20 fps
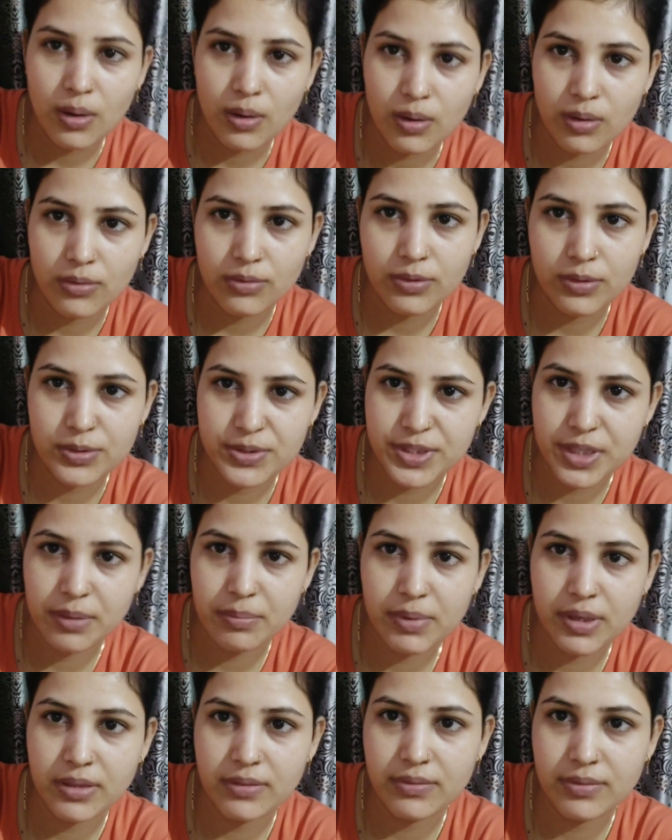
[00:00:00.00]
और फिर उसके
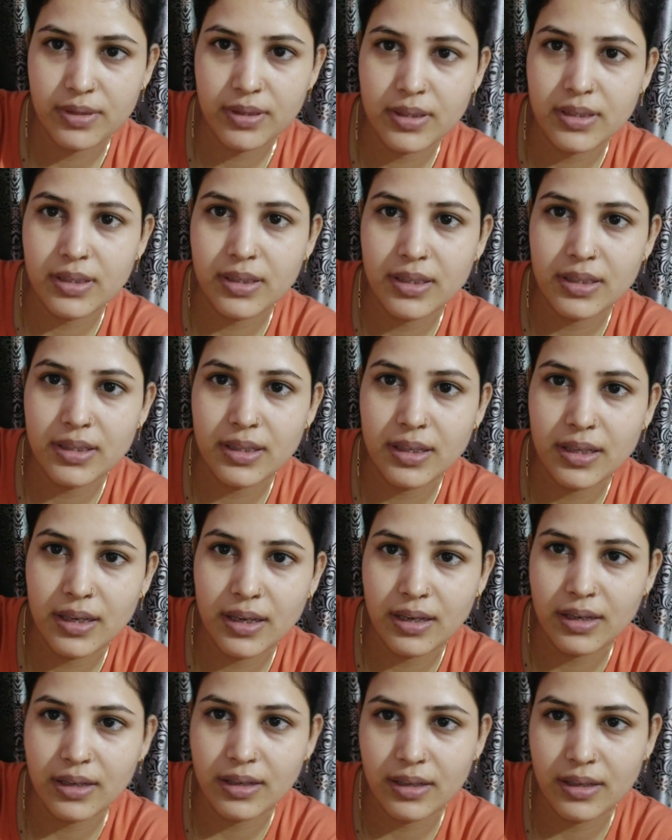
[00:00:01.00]
बाद फिर नींद नहीं
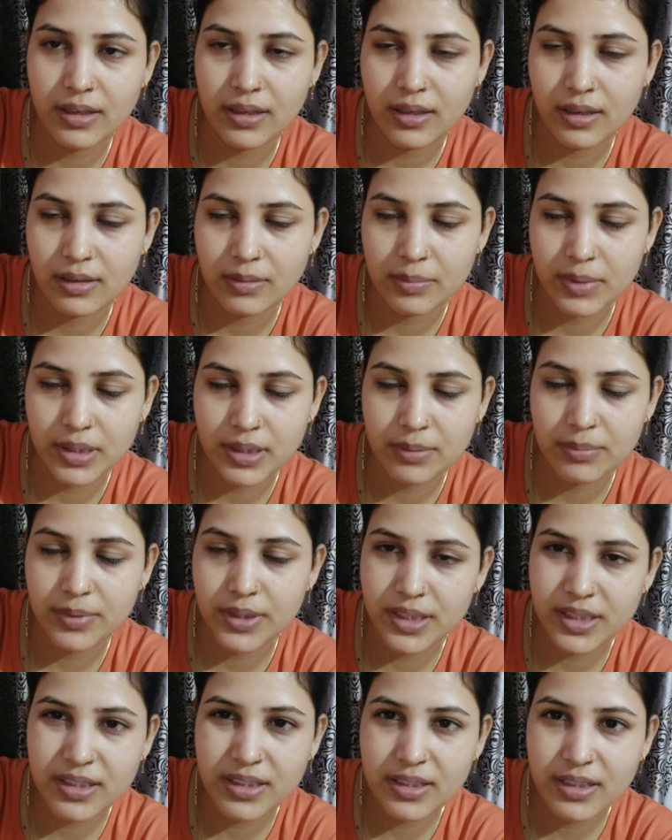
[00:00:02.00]
आ रही आ, मतलब
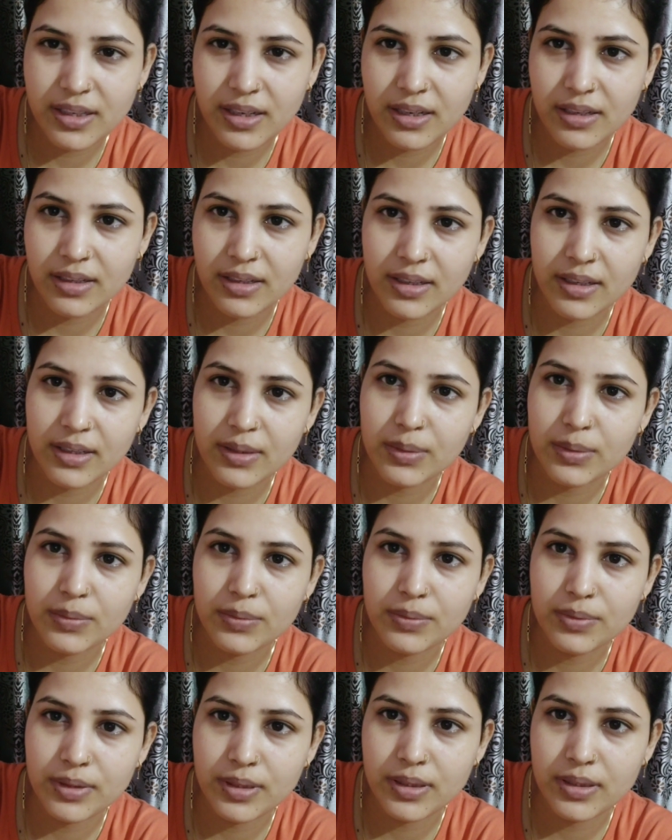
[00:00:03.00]
नींद नहीं आ रही है तो
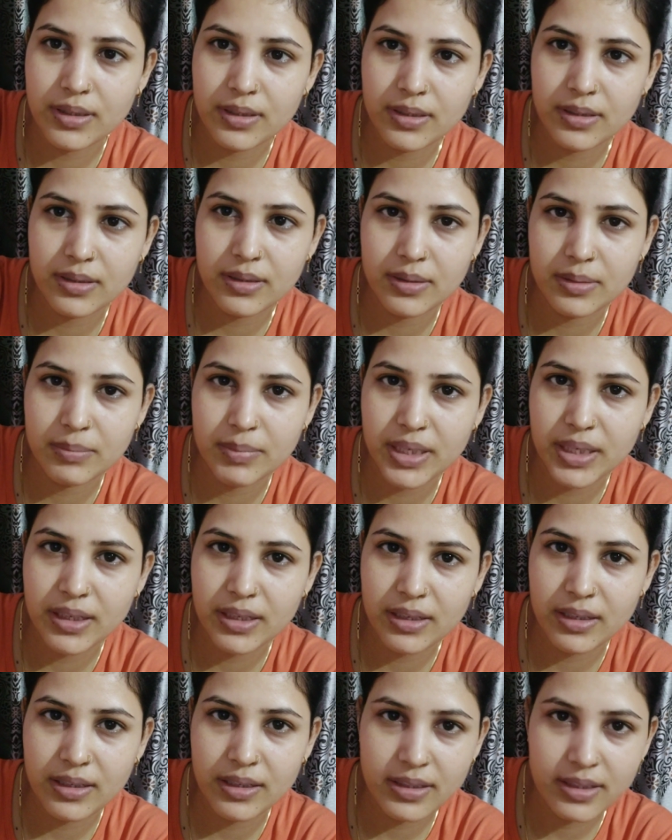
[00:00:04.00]
फिर मैंने
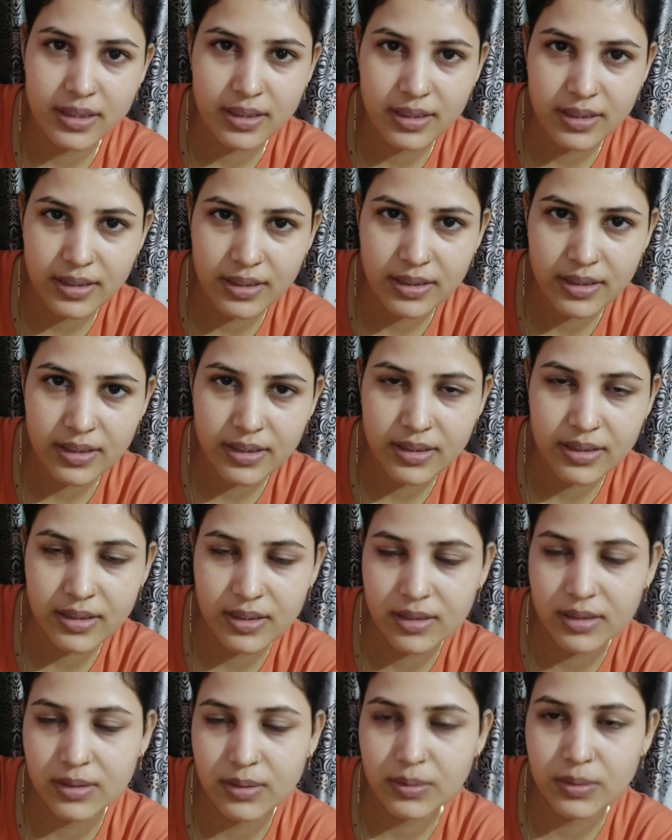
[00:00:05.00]
कहा लेटे लेटे
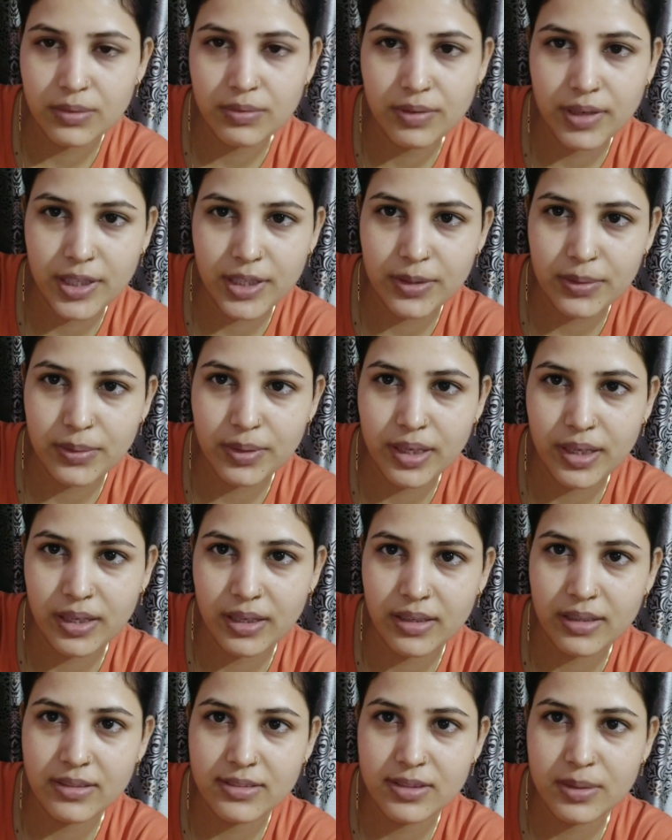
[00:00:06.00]
आ, कोई फ़ायदा तो
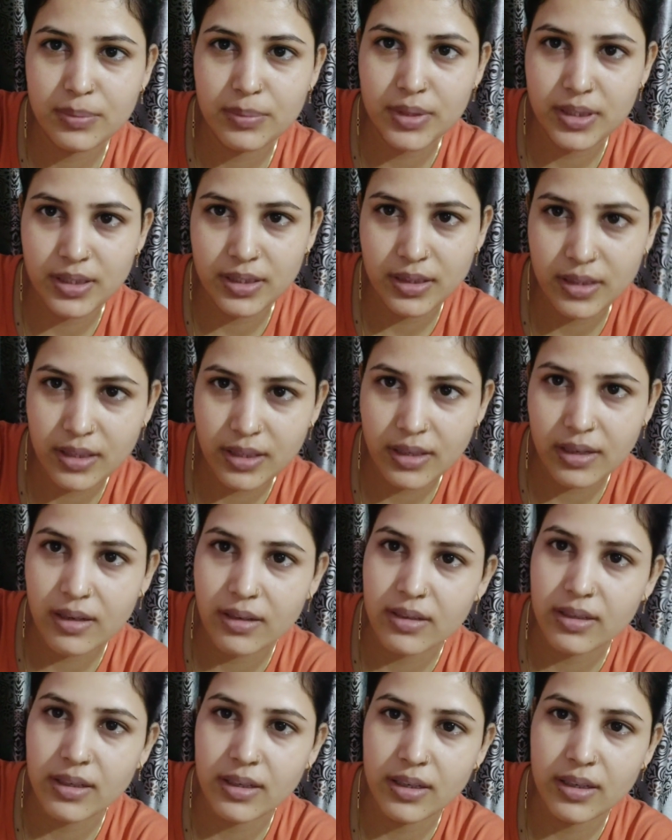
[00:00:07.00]
है नहीं जब नींद नहीं आ
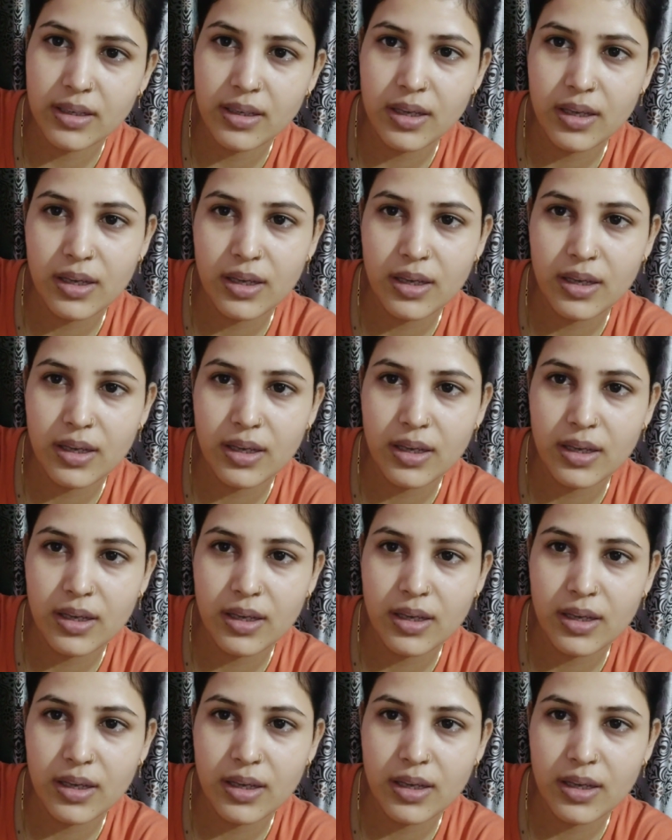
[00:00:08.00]
रही है